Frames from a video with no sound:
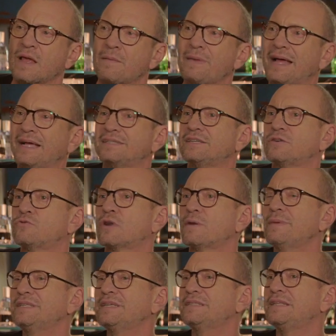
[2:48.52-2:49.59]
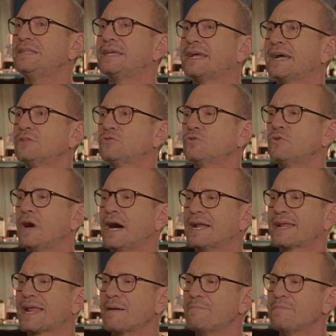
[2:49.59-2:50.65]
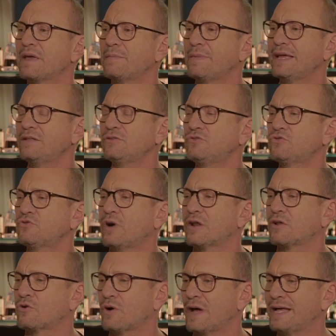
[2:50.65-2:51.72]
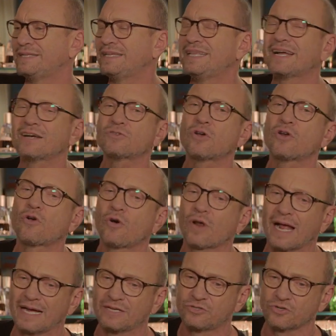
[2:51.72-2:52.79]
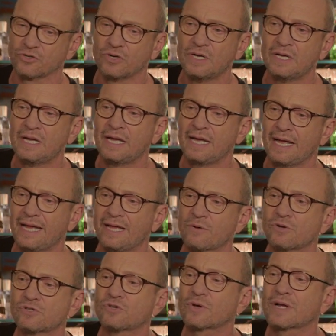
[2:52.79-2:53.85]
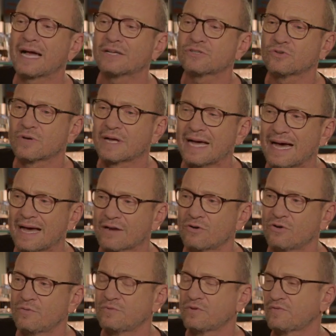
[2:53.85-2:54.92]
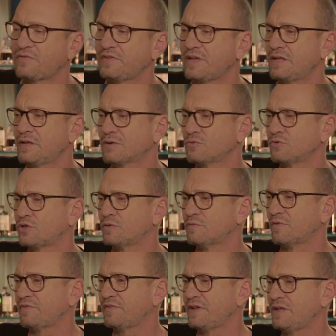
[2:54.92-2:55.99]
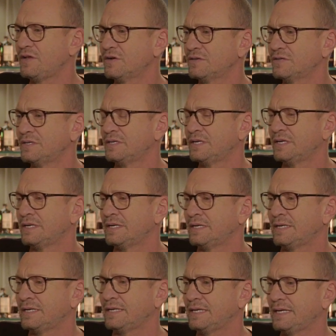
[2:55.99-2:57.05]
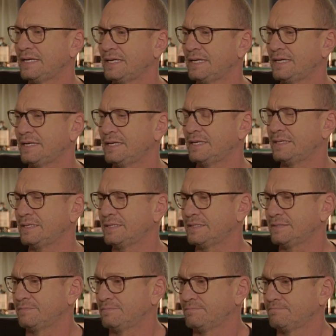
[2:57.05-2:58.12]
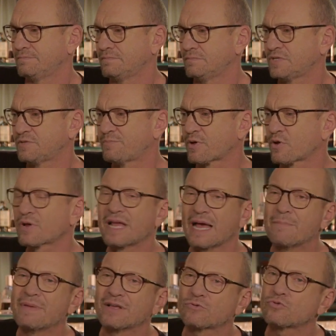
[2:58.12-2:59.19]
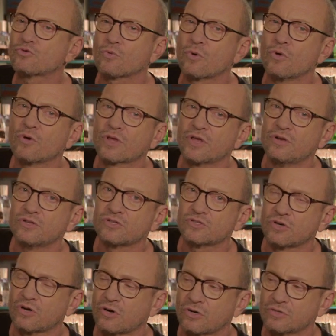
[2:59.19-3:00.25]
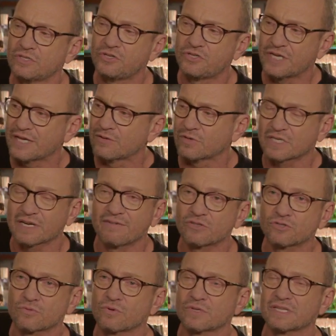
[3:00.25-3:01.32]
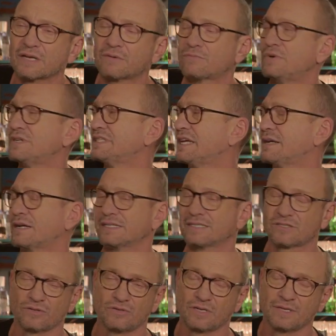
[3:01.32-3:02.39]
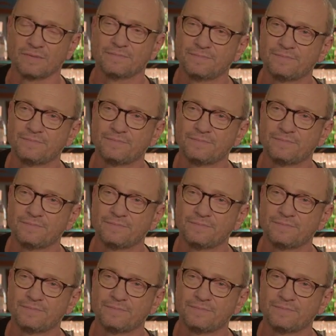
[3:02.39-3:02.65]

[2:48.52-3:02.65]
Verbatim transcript: Beh, sicuramente è dedicato al cambiamento, al è dedicato al coraggio. In questo caso Carlo, mio figlio, l'ultimo figlio, eh, spero che abbia tutto quello che io gli sto dicendo attraverso questa, queste canzoni.